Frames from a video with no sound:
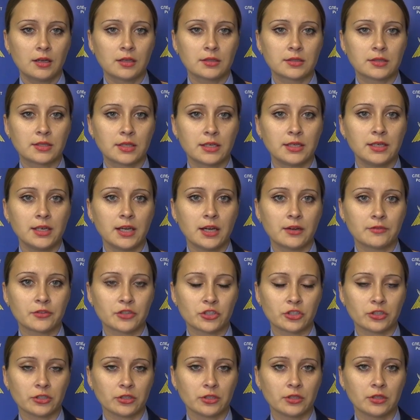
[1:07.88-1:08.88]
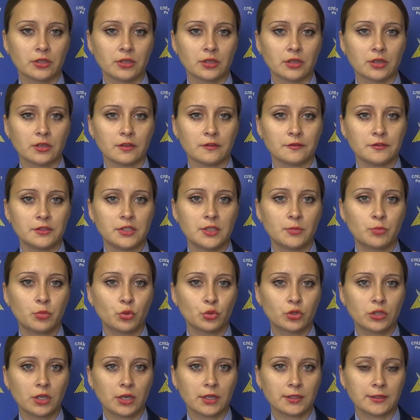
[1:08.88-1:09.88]
Стрелявший а, в
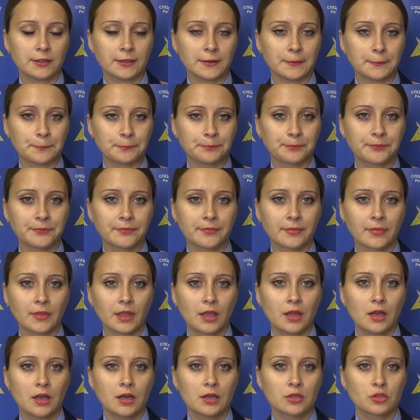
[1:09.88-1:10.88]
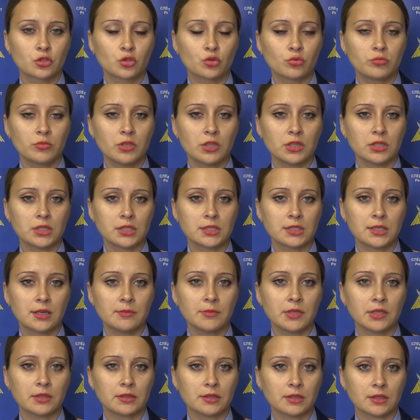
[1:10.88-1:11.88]
депутата сумел
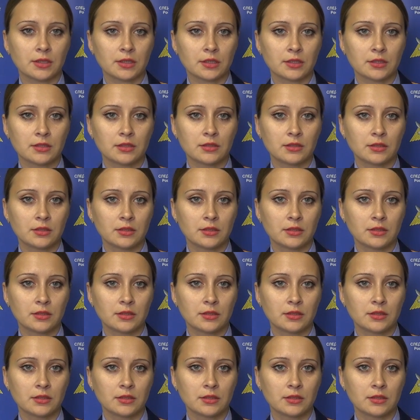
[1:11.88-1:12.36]
незаметно